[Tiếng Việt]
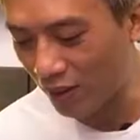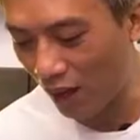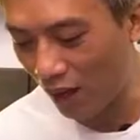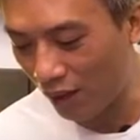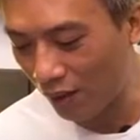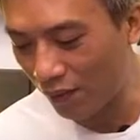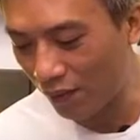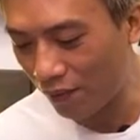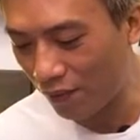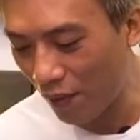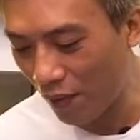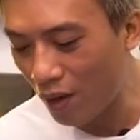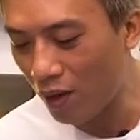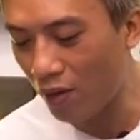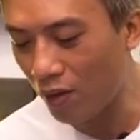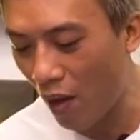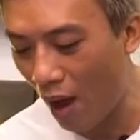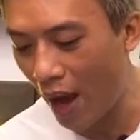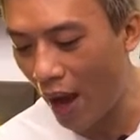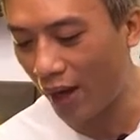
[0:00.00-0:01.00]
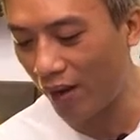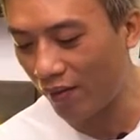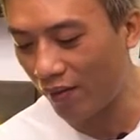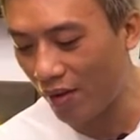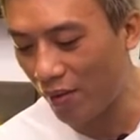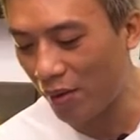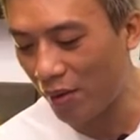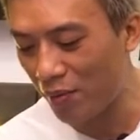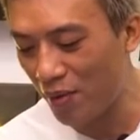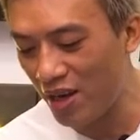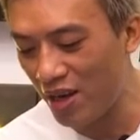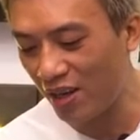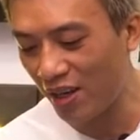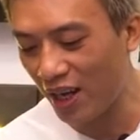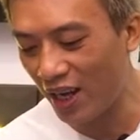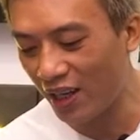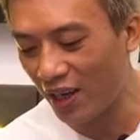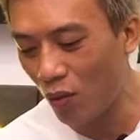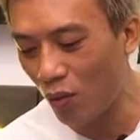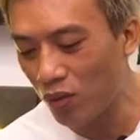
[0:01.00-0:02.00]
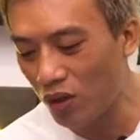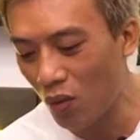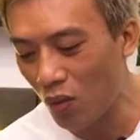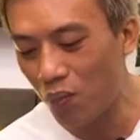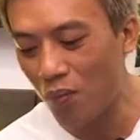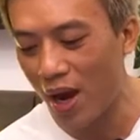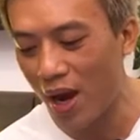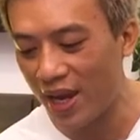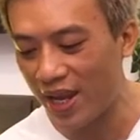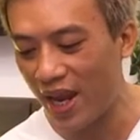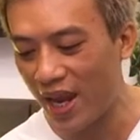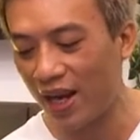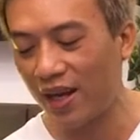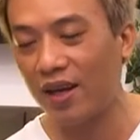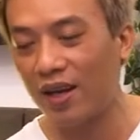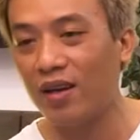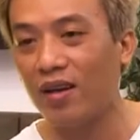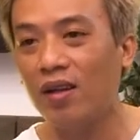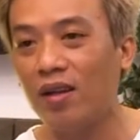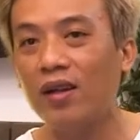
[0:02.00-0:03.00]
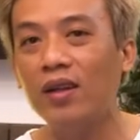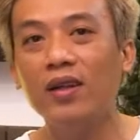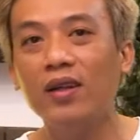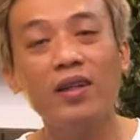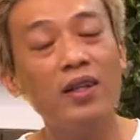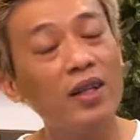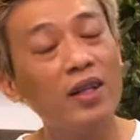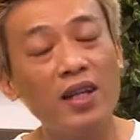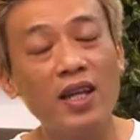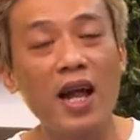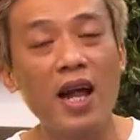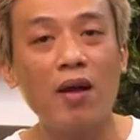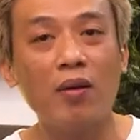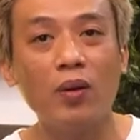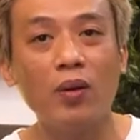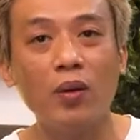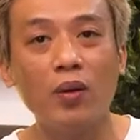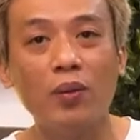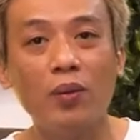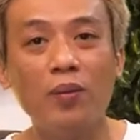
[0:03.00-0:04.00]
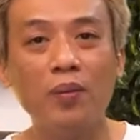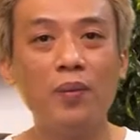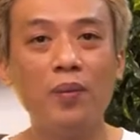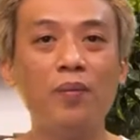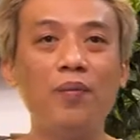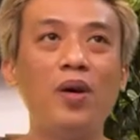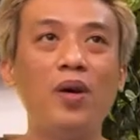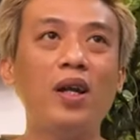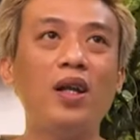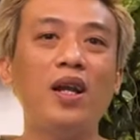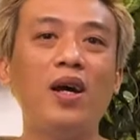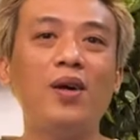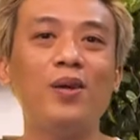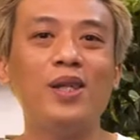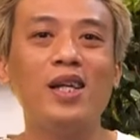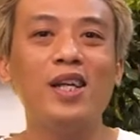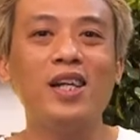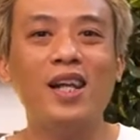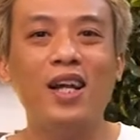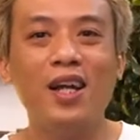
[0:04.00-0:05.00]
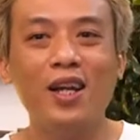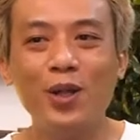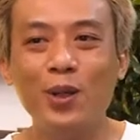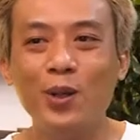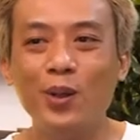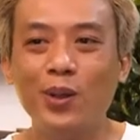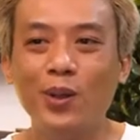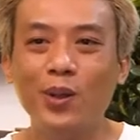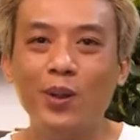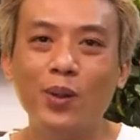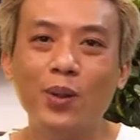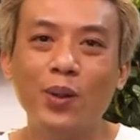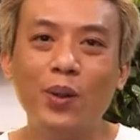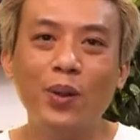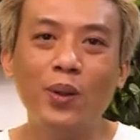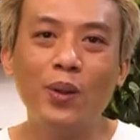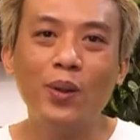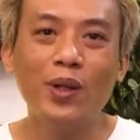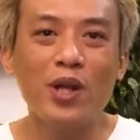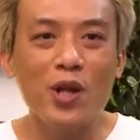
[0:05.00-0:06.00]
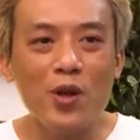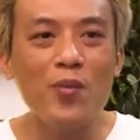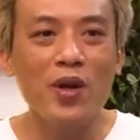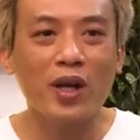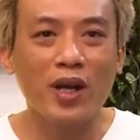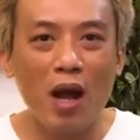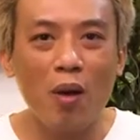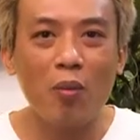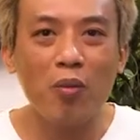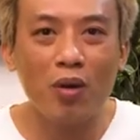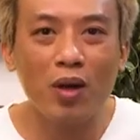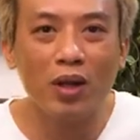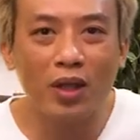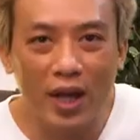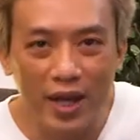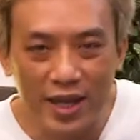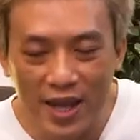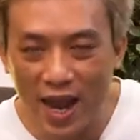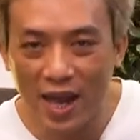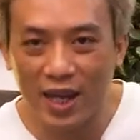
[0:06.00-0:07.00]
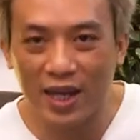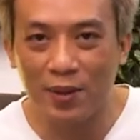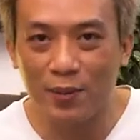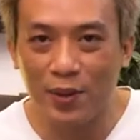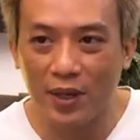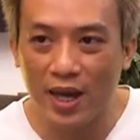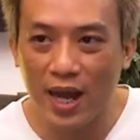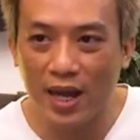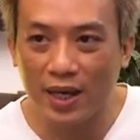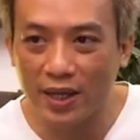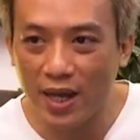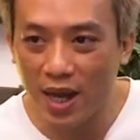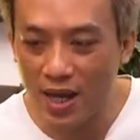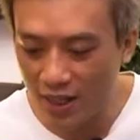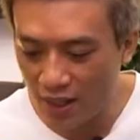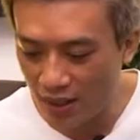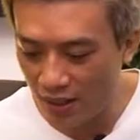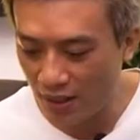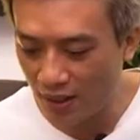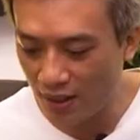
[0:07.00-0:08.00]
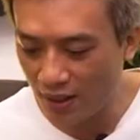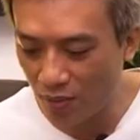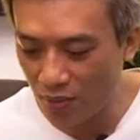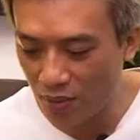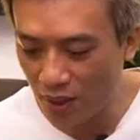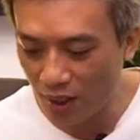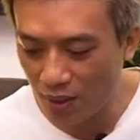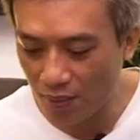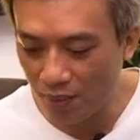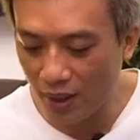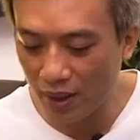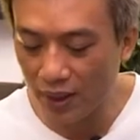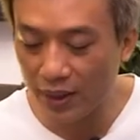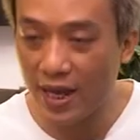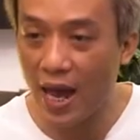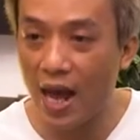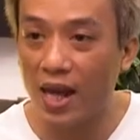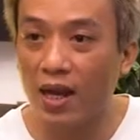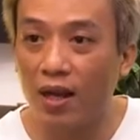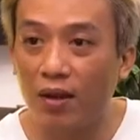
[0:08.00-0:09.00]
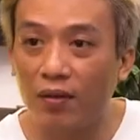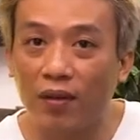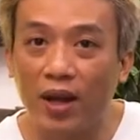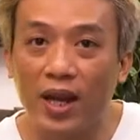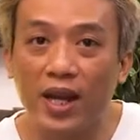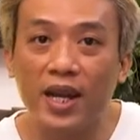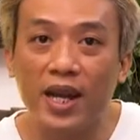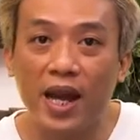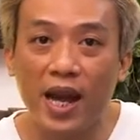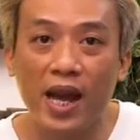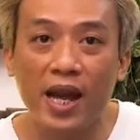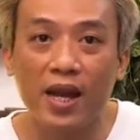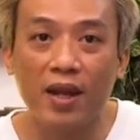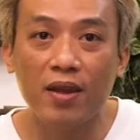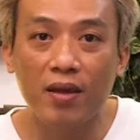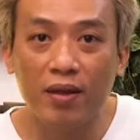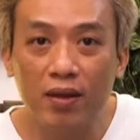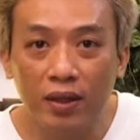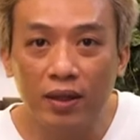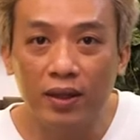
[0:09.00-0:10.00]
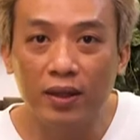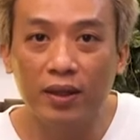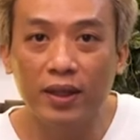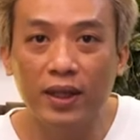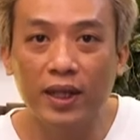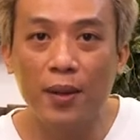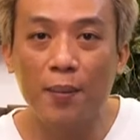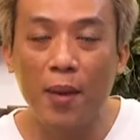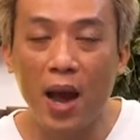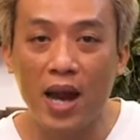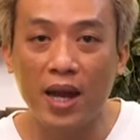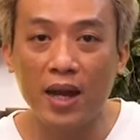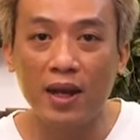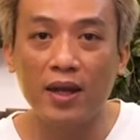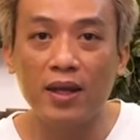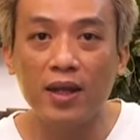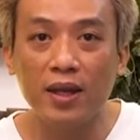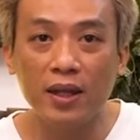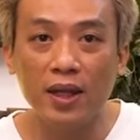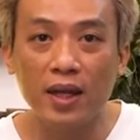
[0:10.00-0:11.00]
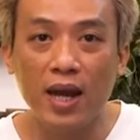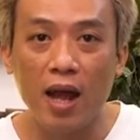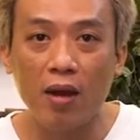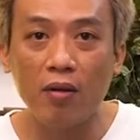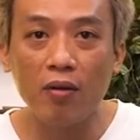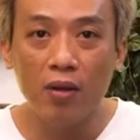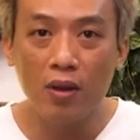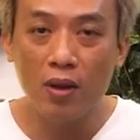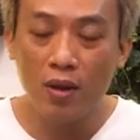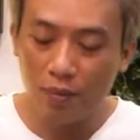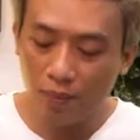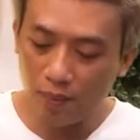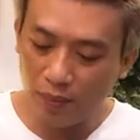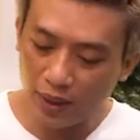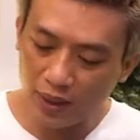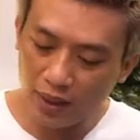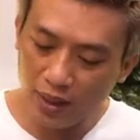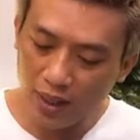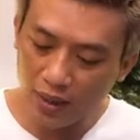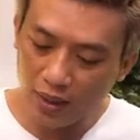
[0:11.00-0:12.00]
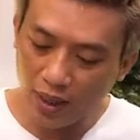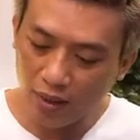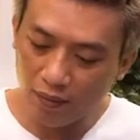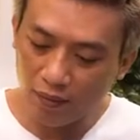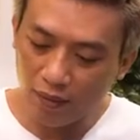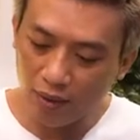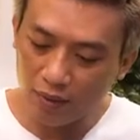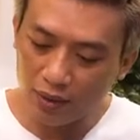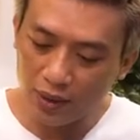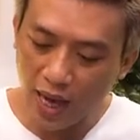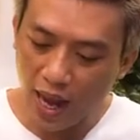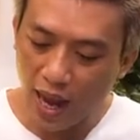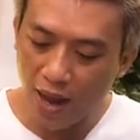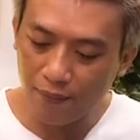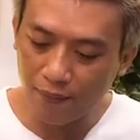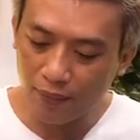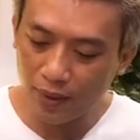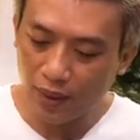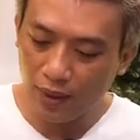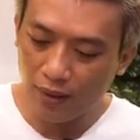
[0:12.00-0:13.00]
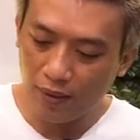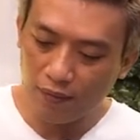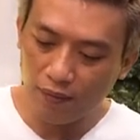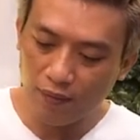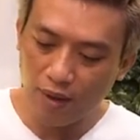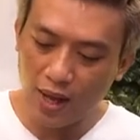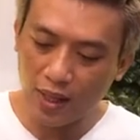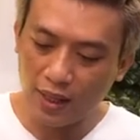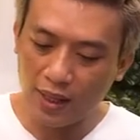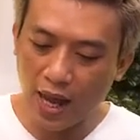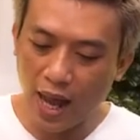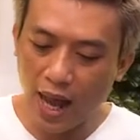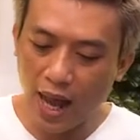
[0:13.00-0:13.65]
từng phân đoạn, và mình biết được cái cấu trúc bài nhạc này nó như thế nào luôn. Mình hầu như là nếu mình không có thời gian khi mình đang chơi thì giống như là mình chả cần phải nghe trước cái bài này nó như thế nào. Mình chỉ cần nhìn vào time và